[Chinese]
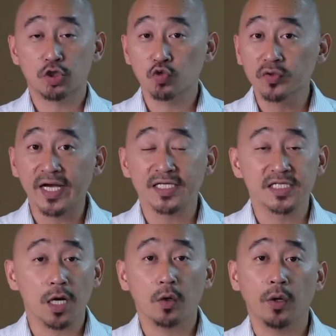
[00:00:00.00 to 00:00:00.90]
初代
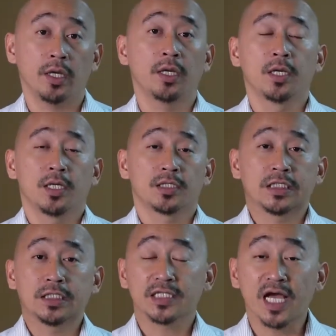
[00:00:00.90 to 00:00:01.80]
教会
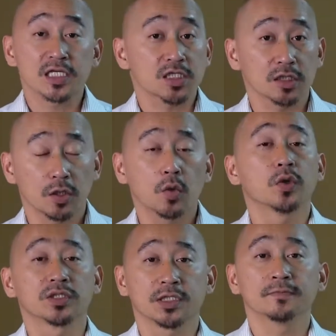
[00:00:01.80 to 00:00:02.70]
整个诞生的
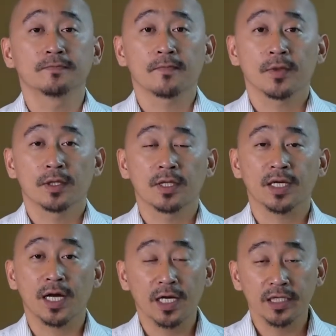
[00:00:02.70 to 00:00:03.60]
过程，那
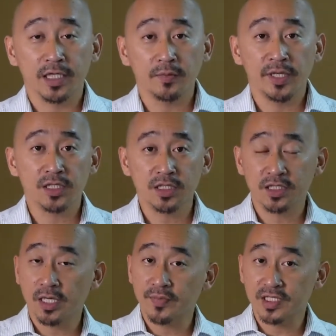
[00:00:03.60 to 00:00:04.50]
刚刚的影片是
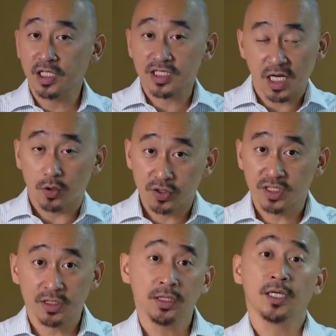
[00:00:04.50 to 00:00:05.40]
在比较早
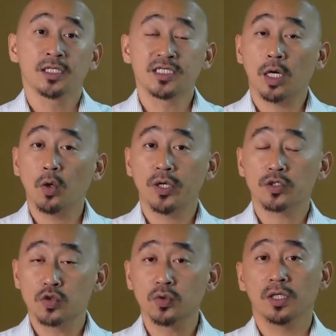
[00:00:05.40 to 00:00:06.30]
期教会
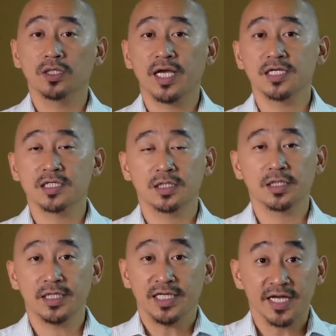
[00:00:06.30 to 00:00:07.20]
如何诞生
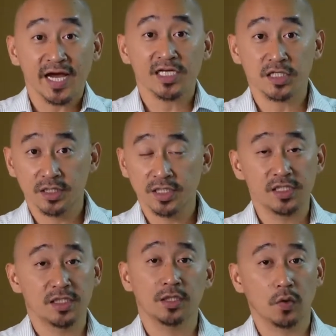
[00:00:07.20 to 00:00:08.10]
跟一开始的一
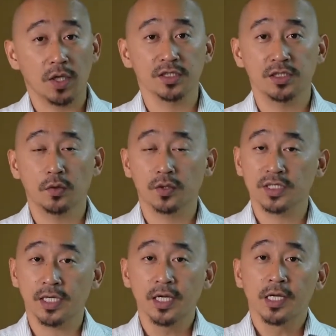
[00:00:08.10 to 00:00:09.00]
些的光景。我
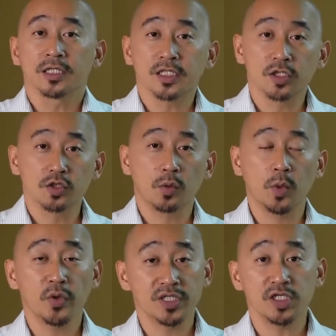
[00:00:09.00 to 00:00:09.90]
在这个周
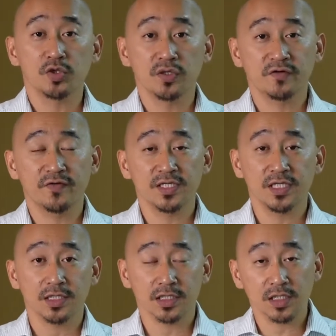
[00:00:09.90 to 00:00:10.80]
末会继续的分
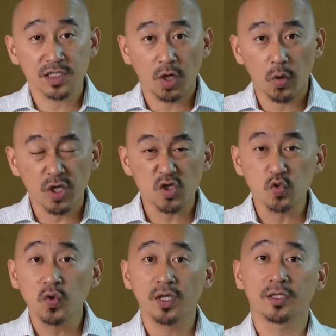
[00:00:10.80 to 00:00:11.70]
享这个教会
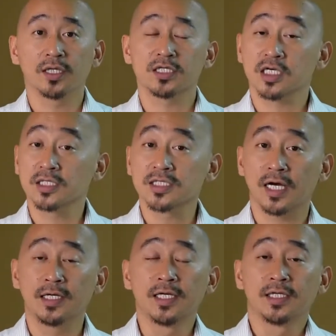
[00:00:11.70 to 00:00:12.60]
如何的成
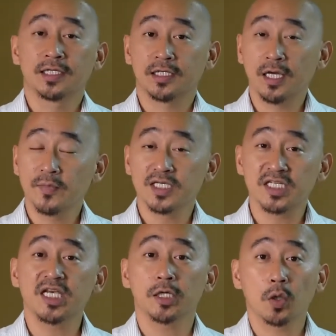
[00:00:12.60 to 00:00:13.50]
长跟他们
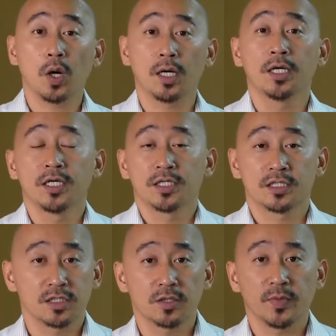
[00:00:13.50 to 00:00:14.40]
现况
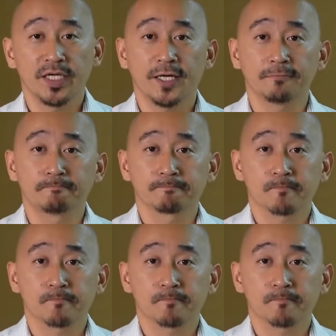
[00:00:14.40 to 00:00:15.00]
是怎么样。